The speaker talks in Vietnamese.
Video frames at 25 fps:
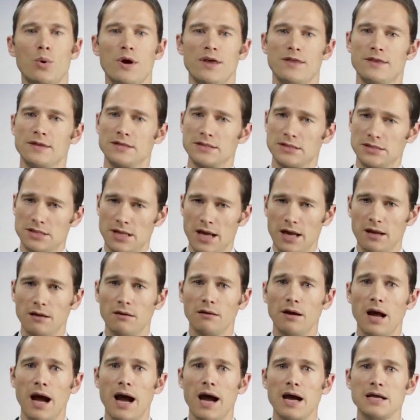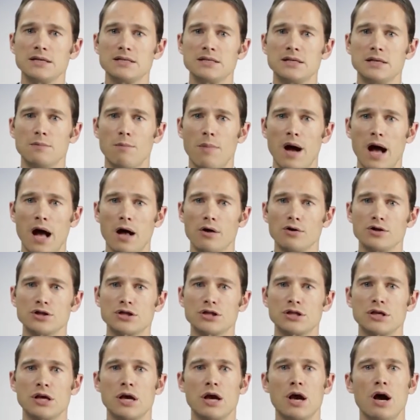với lutein và
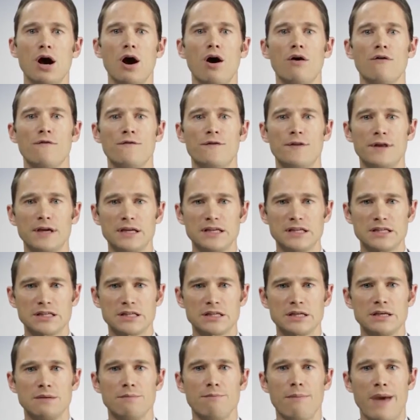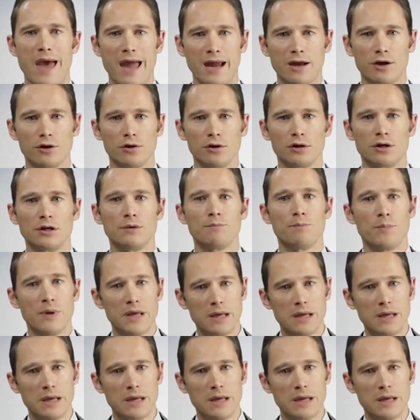zeaxanthin. Nhu cầu